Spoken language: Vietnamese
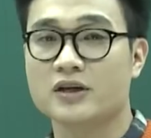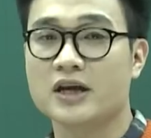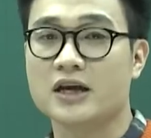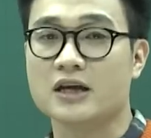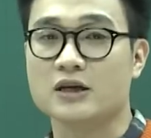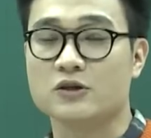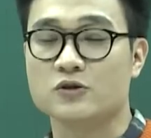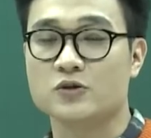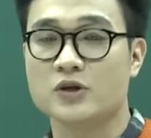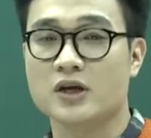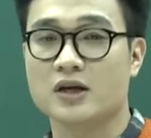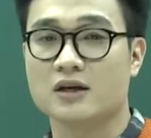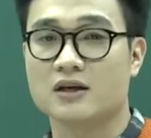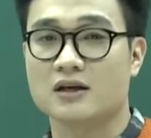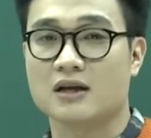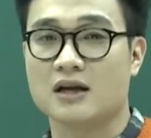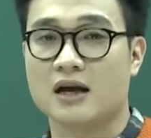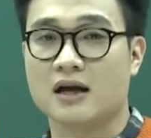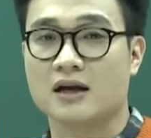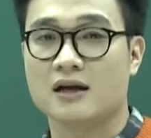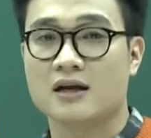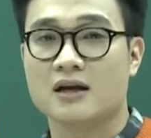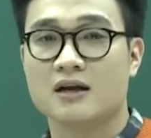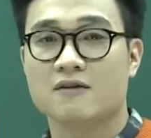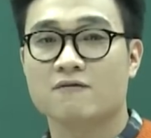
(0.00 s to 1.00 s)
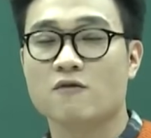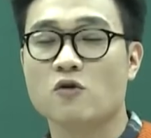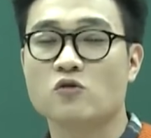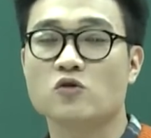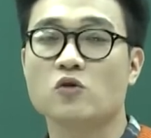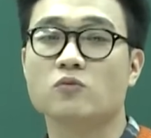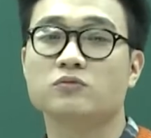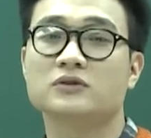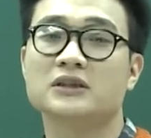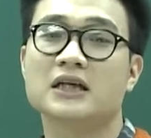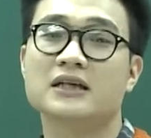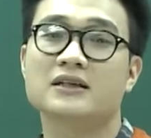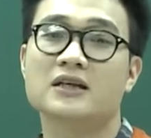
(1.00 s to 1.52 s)
kể chuyện vô
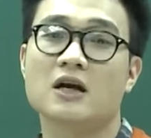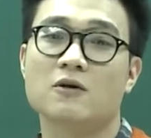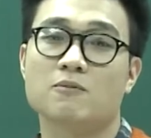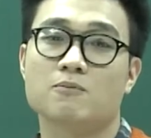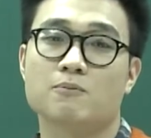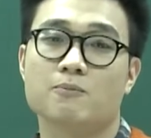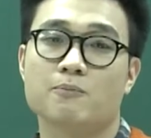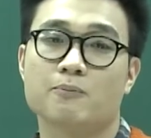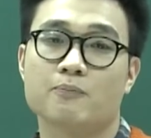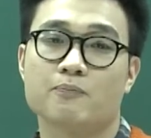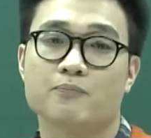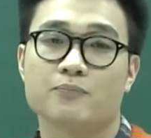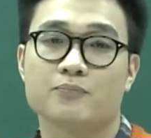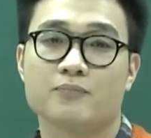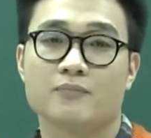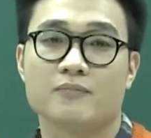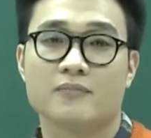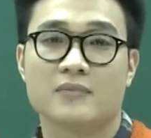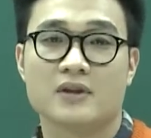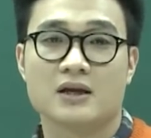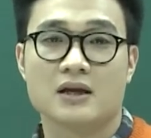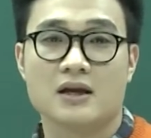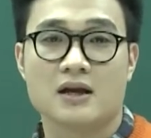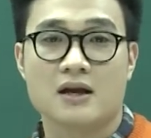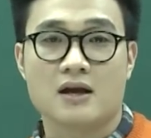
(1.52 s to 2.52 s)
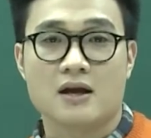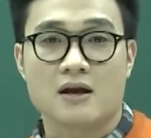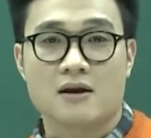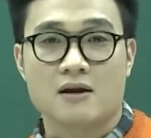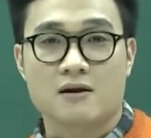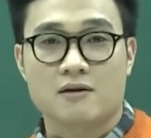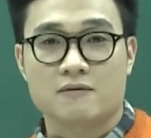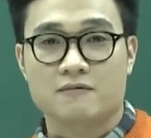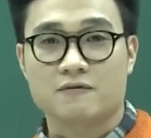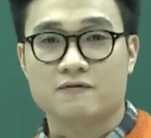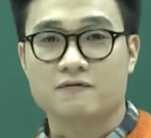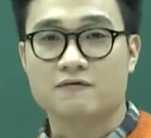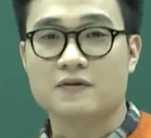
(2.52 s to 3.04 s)
cùng sinh động.
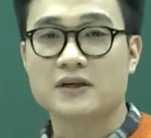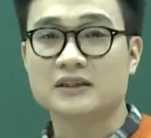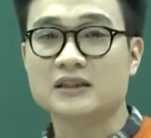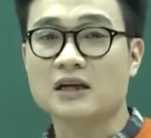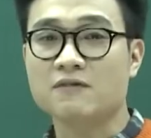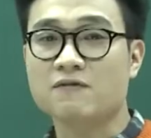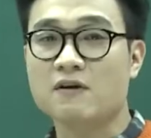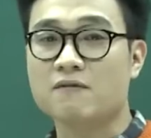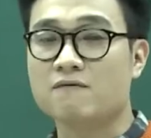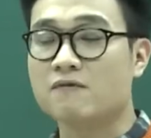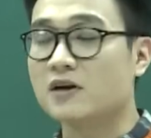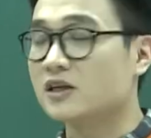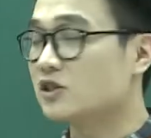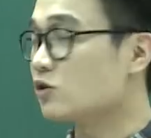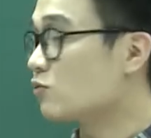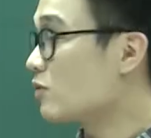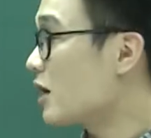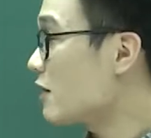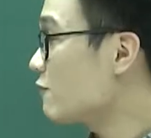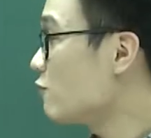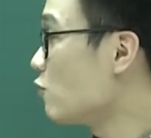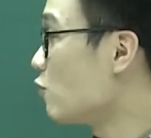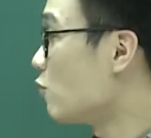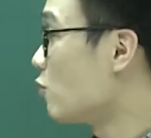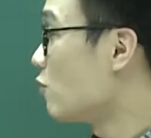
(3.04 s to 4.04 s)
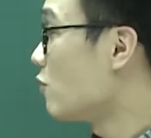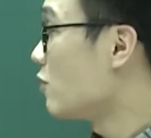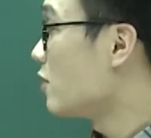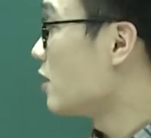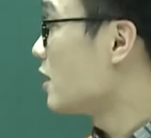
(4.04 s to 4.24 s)
Với tác phẩm Vợ chồng A Phủ,